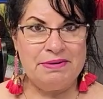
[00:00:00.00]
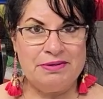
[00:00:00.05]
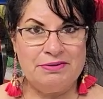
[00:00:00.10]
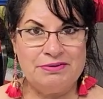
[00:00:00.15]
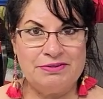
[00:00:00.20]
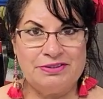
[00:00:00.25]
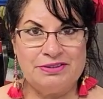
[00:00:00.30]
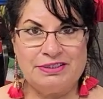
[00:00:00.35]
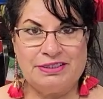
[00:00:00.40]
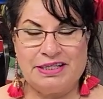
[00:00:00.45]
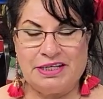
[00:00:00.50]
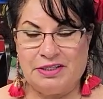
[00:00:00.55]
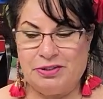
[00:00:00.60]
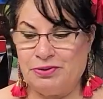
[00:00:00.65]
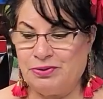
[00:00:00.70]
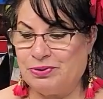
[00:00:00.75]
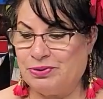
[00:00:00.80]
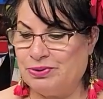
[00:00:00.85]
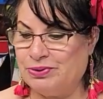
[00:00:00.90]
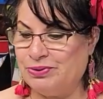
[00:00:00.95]
amigos
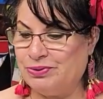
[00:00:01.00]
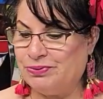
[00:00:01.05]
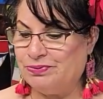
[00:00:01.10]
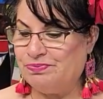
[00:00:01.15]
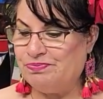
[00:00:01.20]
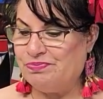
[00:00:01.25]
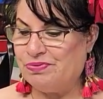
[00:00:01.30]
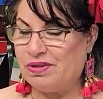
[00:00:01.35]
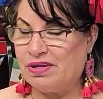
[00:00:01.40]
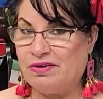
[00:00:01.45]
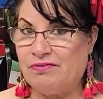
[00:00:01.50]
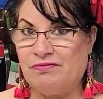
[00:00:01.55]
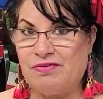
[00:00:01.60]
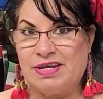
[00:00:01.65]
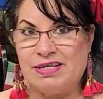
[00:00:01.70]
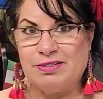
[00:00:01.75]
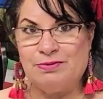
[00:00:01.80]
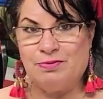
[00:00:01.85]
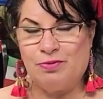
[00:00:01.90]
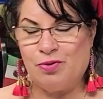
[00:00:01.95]
de YouTube,
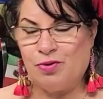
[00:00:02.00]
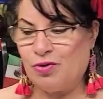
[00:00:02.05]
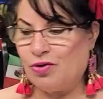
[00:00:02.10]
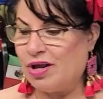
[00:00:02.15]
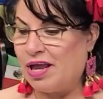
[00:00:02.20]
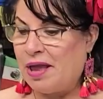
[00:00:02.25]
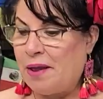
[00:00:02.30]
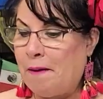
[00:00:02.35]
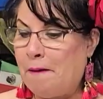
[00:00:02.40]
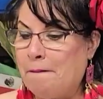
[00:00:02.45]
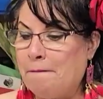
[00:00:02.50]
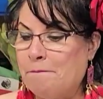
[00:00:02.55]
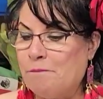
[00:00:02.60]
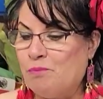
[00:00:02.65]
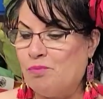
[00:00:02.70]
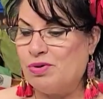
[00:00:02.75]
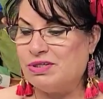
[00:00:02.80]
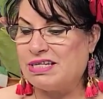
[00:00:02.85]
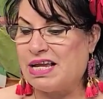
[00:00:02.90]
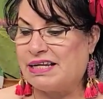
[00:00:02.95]
Facebook,
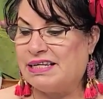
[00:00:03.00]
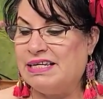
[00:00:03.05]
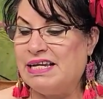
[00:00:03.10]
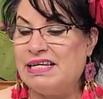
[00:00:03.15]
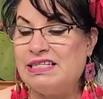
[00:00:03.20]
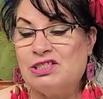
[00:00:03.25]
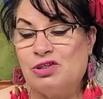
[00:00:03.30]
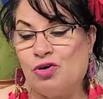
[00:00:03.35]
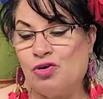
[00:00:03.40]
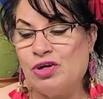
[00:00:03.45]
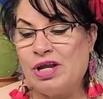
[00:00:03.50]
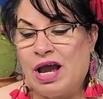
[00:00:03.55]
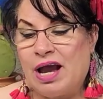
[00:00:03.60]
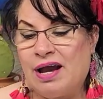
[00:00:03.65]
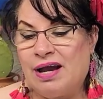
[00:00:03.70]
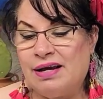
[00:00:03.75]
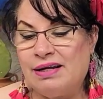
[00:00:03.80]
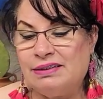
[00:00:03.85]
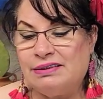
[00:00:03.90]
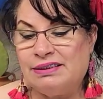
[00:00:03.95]
pues aquí estoy
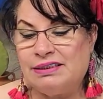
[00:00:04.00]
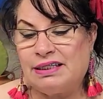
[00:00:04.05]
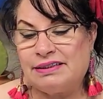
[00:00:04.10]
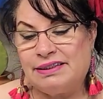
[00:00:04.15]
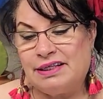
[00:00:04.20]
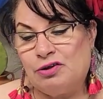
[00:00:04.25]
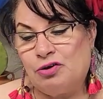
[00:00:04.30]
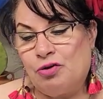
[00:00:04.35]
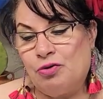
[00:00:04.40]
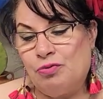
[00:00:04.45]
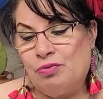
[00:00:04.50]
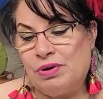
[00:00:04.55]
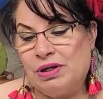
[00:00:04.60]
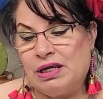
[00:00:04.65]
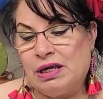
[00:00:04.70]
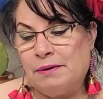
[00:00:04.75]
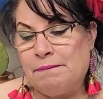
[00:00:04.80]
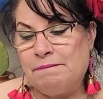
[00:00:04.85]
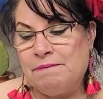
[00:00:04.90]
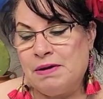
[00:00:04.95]
ya, ya tengo
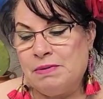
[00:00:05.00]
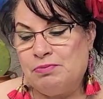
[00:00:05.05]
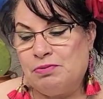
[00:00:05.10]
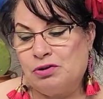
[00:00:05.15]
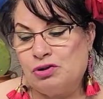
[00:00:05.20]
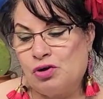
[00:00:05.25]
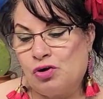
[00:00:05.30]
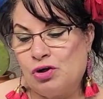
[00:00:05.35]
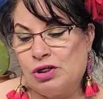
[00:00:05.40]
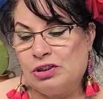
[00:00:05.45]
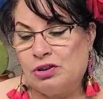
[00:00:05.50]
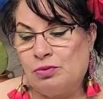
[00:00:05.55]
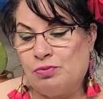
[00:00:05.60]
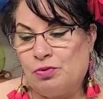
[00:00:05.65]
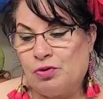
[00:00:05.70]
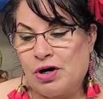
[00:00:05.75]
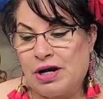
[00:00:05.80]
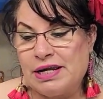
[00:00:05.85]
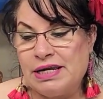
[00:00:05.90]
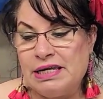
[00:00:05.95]
mi,
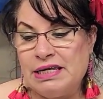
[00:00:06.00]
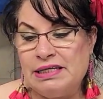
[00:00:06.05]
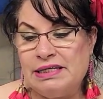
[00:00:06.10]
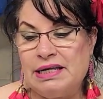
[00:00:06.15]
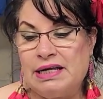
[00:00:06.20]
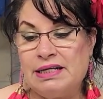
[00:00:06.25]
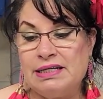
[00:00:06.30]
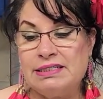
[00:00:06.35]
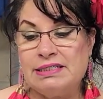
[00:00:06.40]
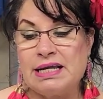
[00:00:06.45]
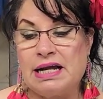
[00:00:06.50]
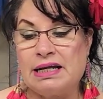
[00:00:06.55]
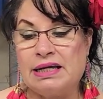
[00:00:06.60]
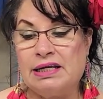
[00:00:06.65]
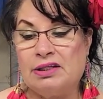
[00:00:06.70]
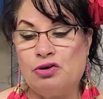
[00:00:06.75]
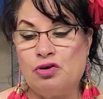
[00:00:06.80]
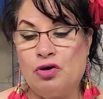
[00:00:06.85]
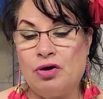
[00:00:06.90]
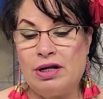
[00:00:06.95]
pozolito por ahí, ya le
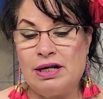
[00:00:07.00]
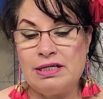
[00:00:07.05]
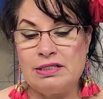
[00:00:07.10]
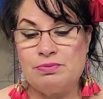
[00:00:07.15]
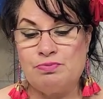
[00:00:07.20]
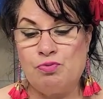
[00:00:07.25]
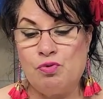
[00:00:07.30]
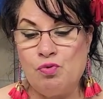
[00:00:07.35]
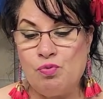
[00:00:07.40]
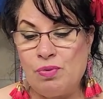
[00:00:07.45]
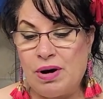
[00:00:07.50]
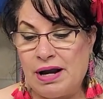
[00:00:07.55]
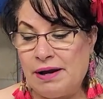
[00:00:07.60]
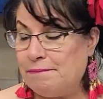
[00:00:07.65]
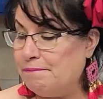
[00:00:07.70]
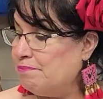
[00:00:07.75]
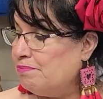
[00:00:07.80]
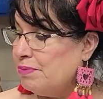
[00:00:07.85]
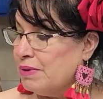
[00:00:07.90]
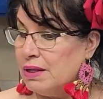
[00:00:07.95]
saqué toda la espuma,
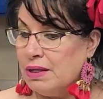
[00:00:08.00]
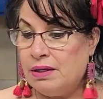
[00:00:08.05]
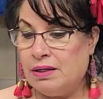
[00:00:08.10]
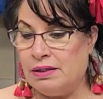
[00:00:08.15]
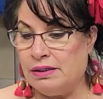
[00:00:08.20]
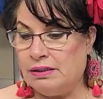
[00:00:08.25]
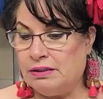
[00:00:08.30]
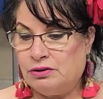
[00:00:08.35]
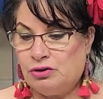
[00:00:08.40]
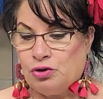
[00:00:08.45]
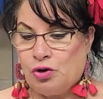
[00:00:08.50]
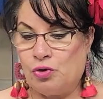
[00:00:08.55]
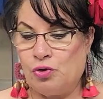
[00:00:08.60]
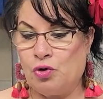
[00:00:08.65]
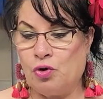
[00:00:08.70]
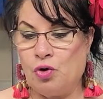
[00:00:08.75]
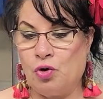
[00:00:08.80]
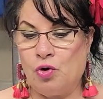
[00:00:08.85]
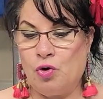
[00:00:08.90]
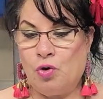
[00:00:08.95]

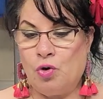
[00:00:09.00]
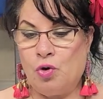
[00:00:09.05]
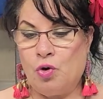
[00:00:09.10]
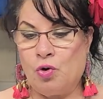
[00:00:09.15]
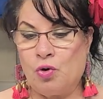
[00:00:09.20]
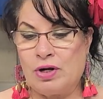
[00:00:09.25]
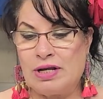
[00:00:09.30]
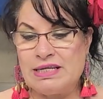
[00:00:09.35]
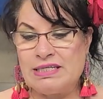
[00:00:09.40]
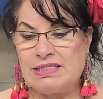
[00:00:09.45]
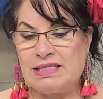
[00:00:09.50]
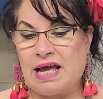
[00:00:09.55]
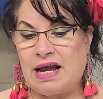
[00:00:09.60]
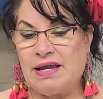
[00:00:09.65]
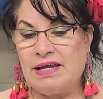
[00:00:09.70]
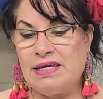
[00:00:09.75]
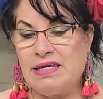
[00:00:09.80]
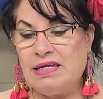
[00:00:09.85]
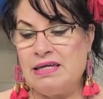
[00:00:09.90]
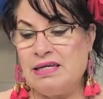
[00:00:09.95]
todo lo, que está
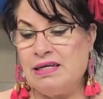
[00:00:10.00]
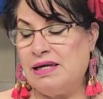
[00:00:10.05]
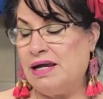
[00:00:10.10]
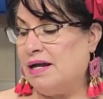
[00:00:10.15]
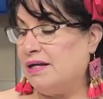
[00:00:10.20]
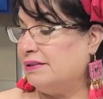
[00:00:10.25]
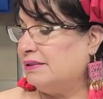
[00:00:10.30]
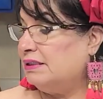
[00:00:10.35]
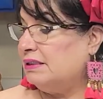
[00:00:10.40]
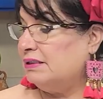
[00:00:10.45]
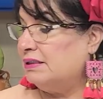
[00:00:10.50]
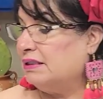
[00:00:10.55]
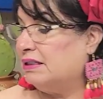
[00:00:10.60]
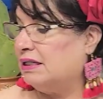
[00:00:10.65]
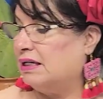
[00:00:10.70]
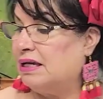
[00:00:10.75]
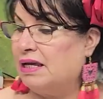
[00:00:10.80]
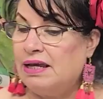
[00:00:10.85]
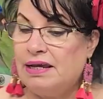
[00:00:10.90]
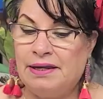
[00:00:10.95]
ahí, así es
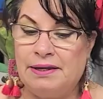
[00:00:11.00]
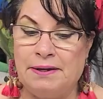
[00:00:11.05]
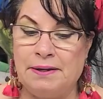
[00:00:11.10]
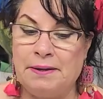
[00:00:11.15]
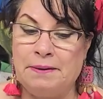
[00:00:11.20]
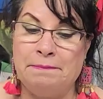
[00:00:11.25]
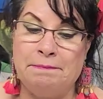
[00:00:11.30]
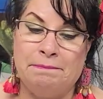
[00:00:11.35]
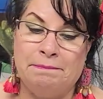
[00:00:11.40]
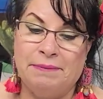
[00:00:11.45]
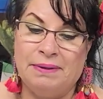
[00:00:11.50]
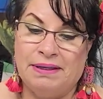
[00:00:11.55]
de que